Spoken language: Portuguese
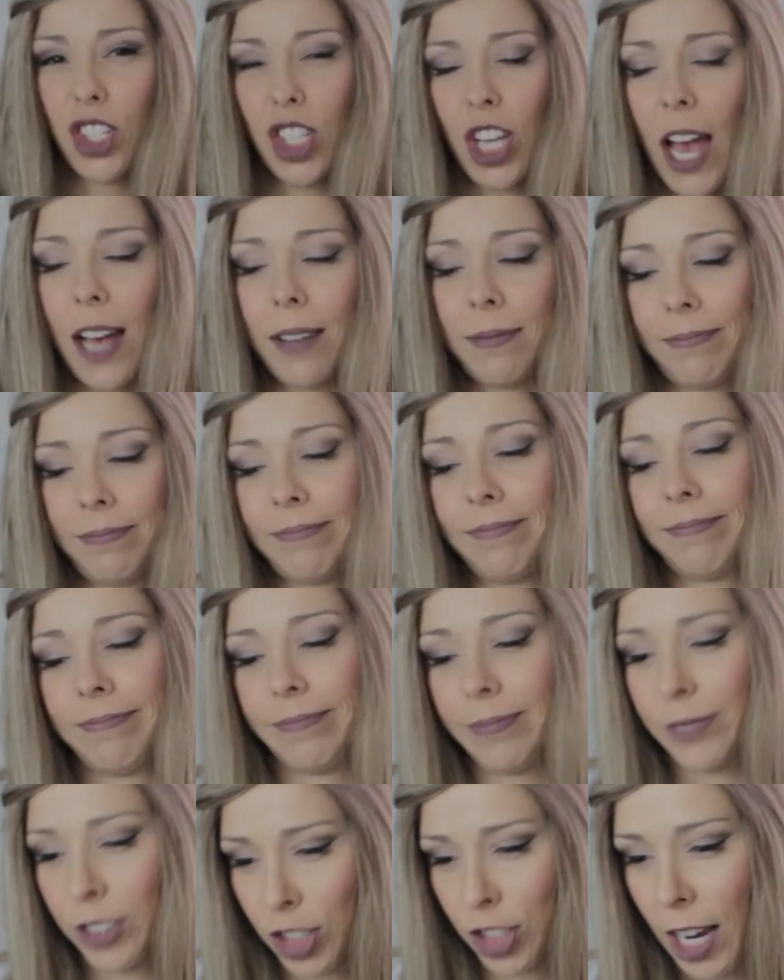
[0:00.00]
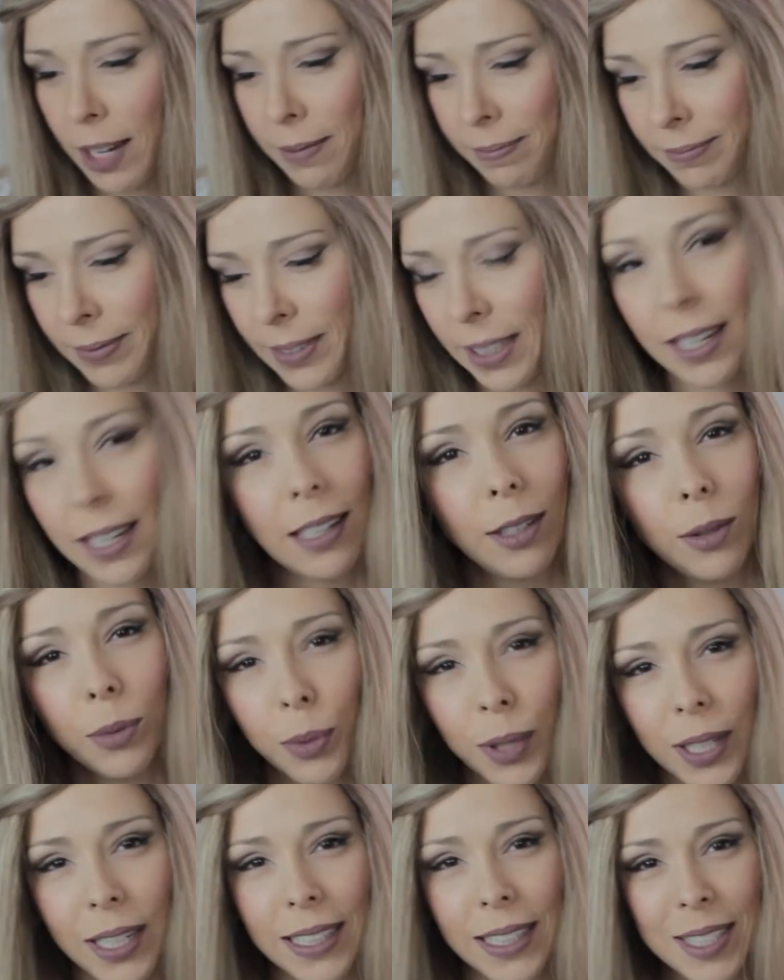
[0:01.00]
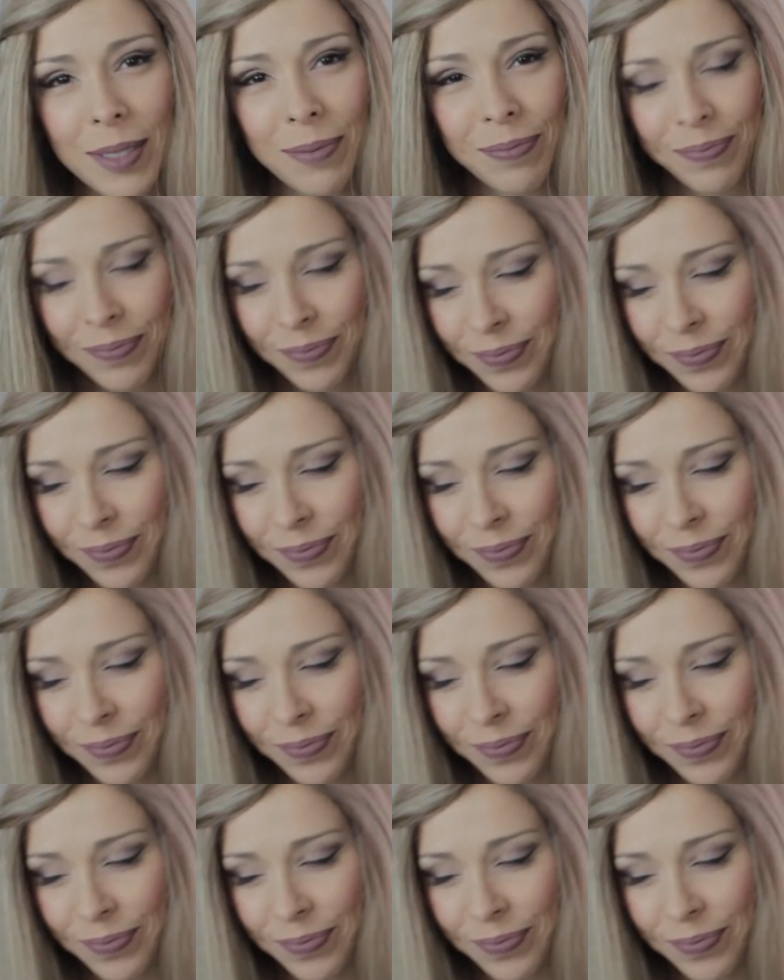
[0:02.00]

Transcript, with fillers: Já. Já. Quem nunca, né?